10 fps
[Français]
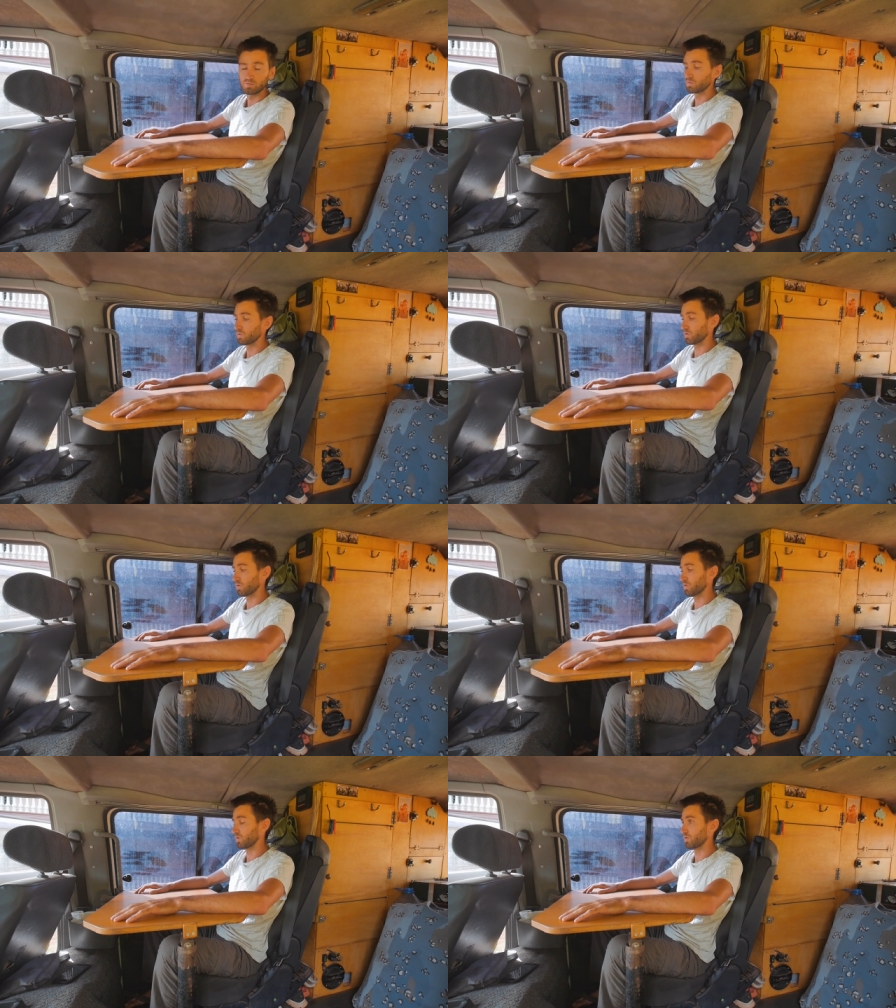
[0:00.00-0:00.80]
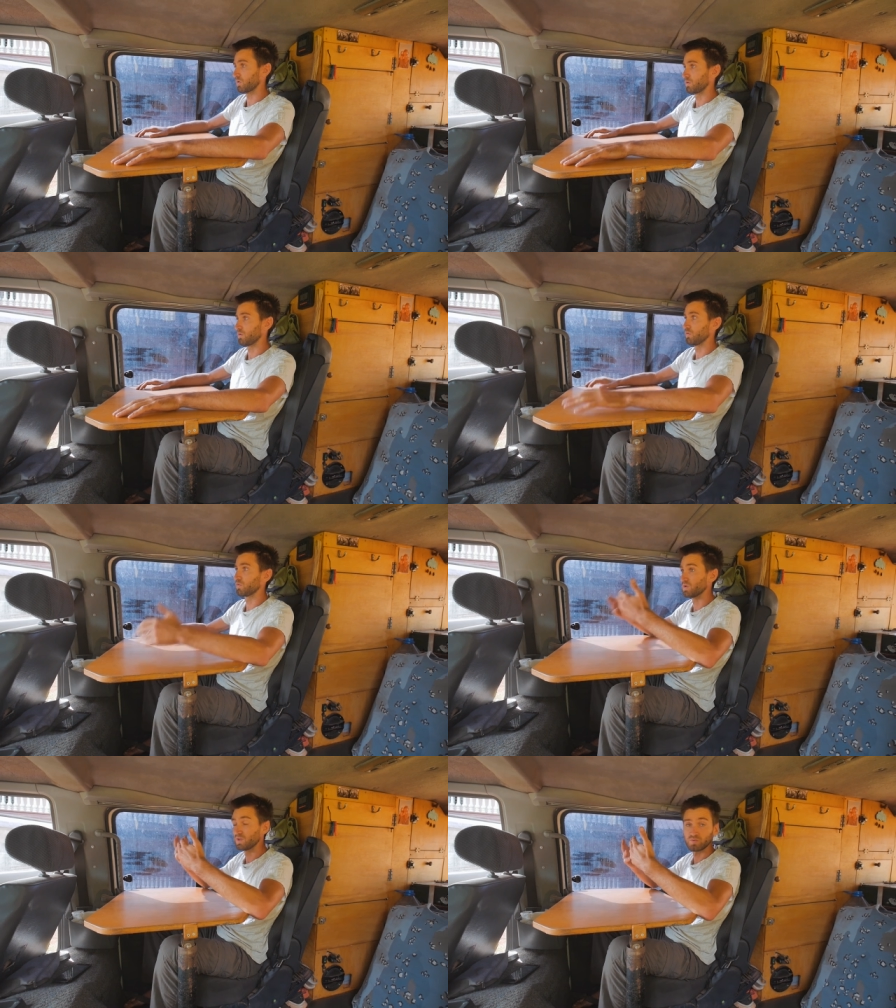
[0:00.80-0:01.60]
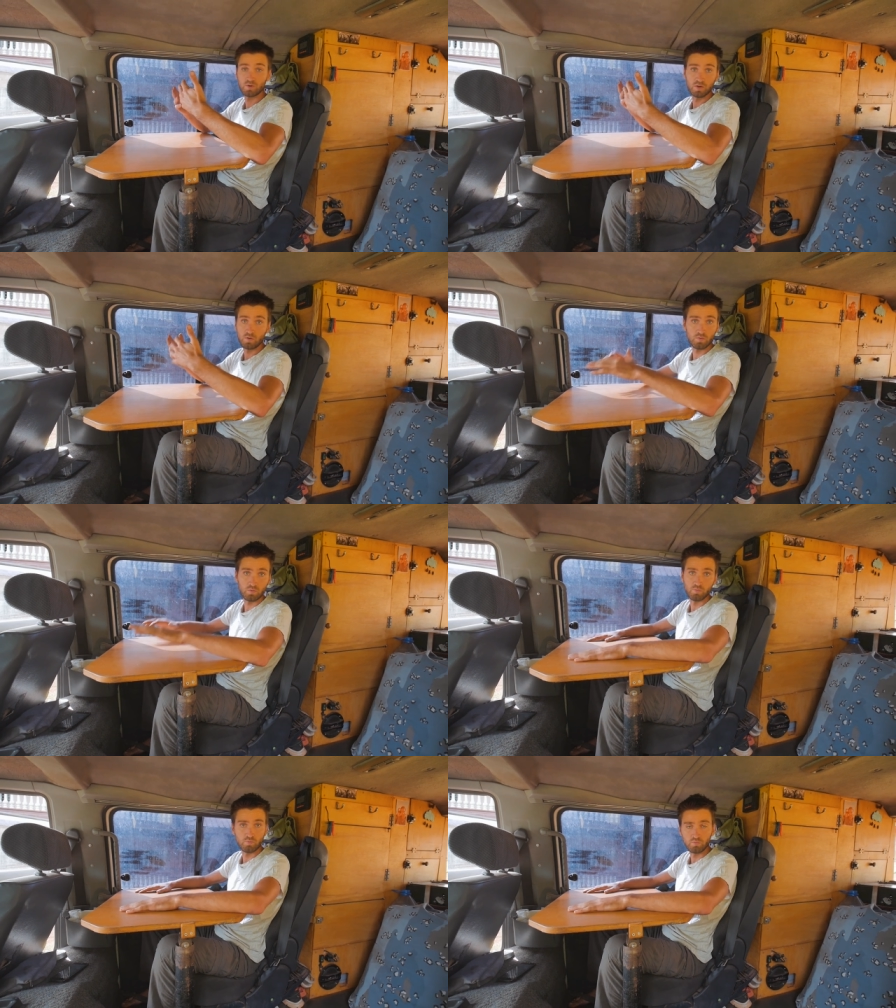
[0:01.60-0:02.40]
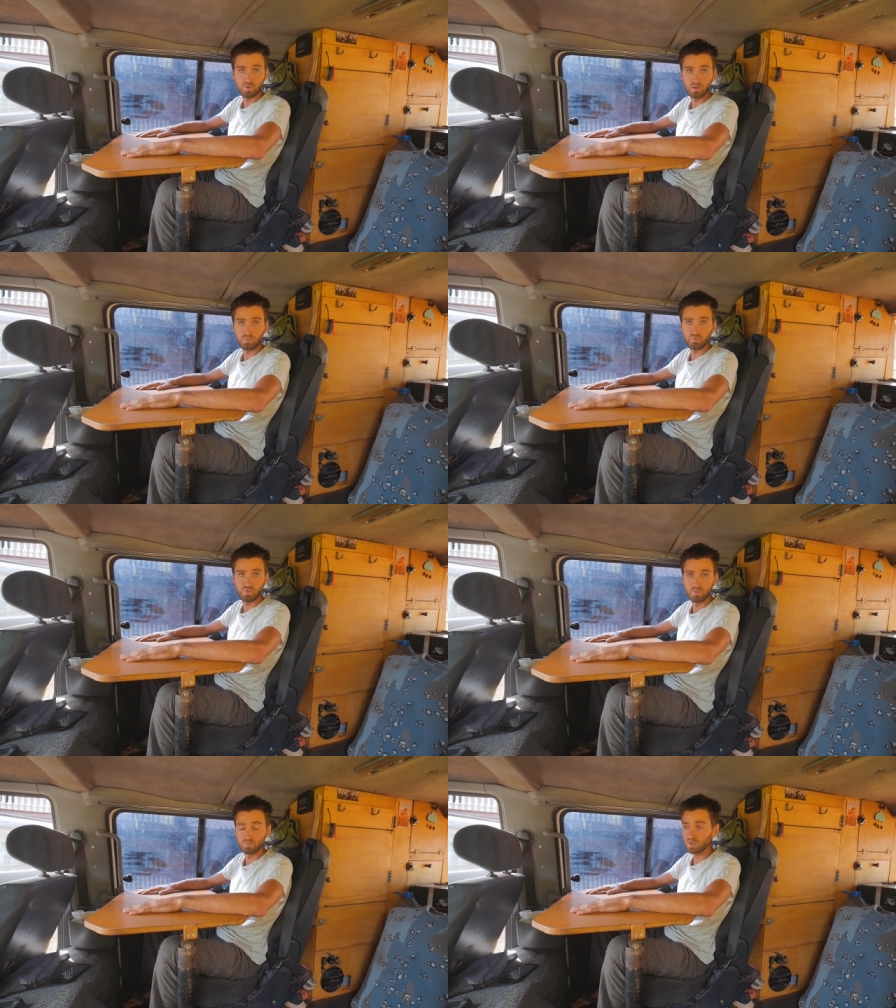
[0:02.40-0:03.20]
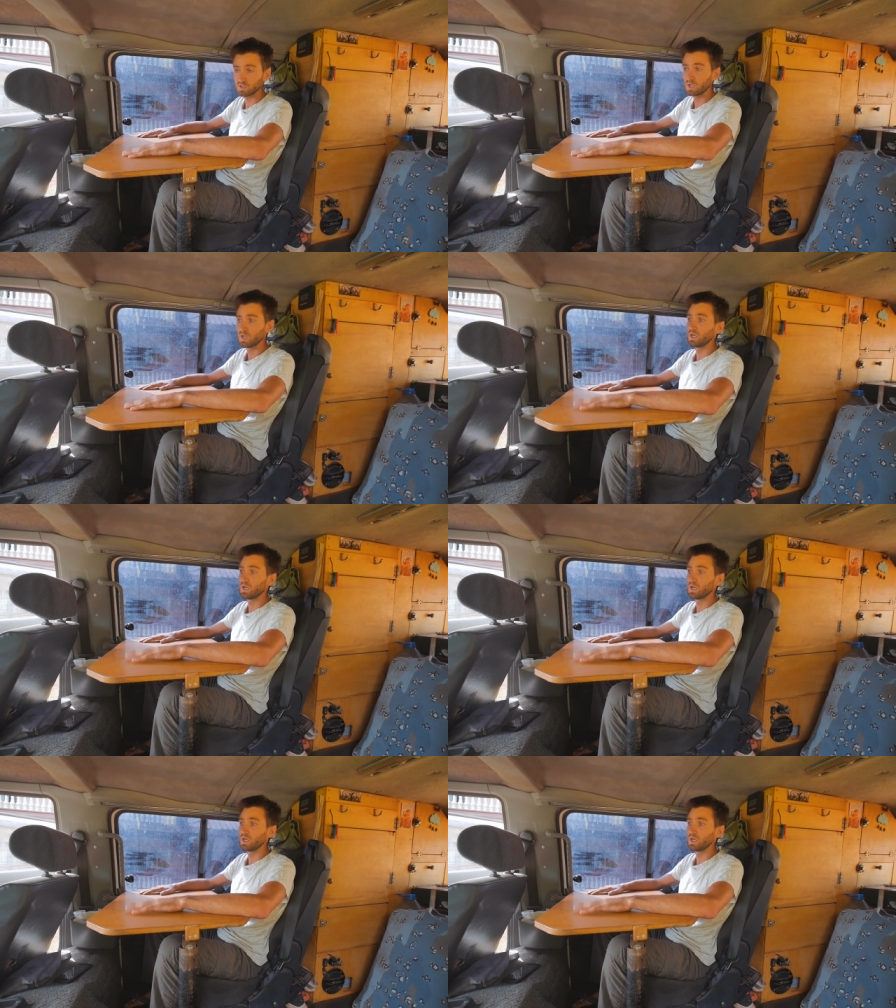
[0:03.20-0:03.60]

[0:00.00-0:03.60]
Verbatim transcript: Donc euh, le soleil sur l'écran, on, voit rien pour faire les montages.